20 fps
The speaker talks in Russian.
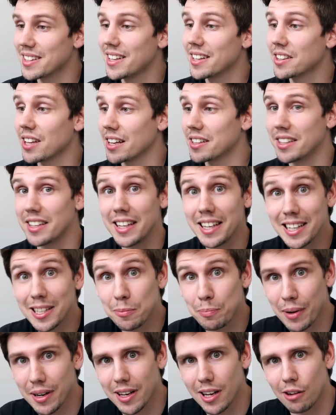Титан
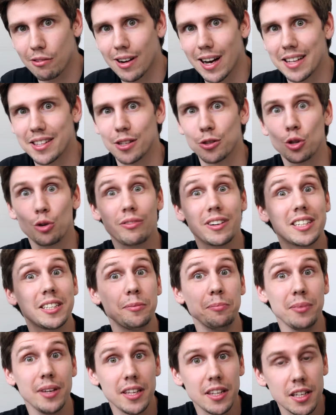X прогревается до
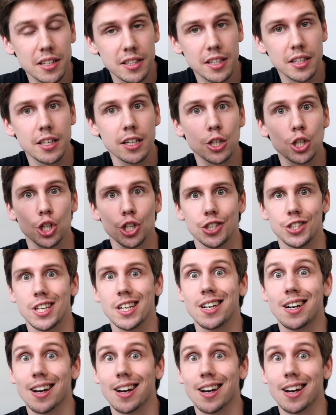86